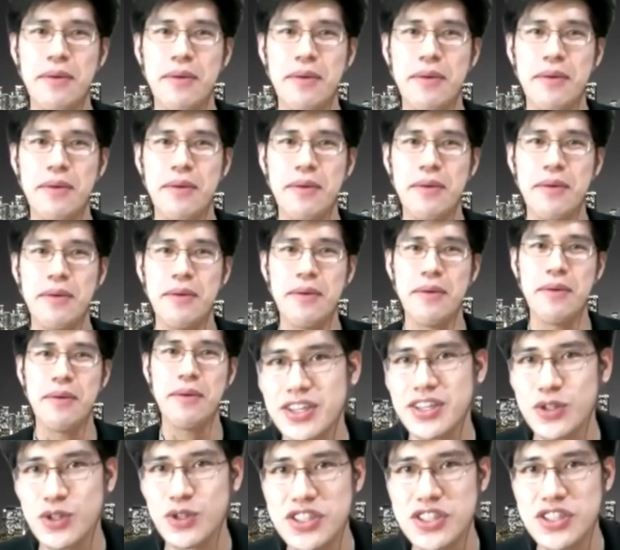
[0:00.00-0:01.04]
uh, eh, KIK
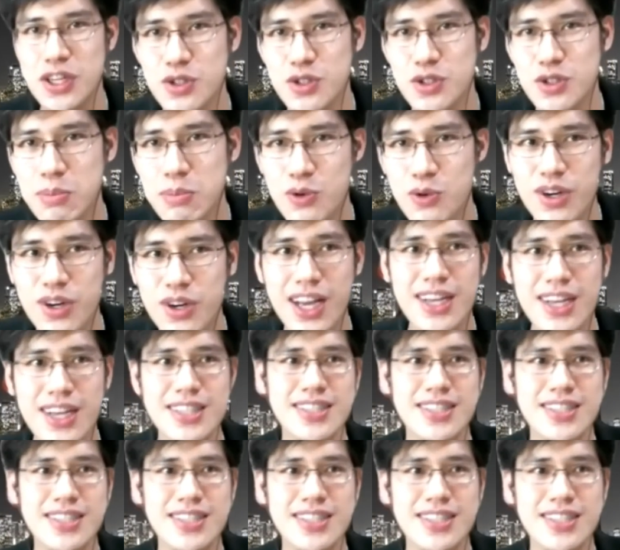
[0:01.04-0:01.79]
Indonesia sudah mengundang